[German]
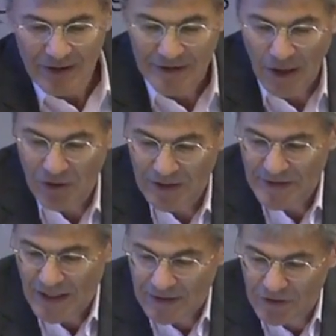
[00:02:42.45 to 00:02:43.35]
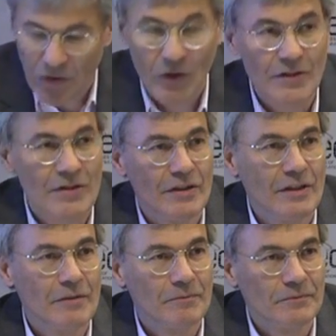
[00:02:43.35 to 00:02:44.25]
Genauer gesagt gehören
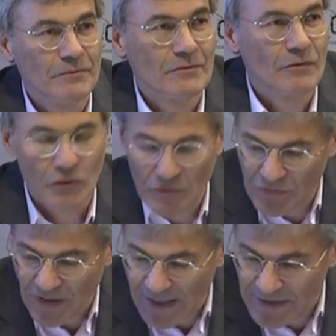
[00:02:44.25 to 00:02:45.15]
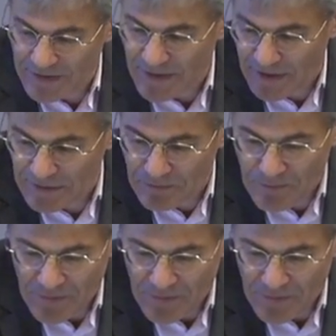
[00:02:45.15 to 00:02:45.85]
sie fünf Reichen an.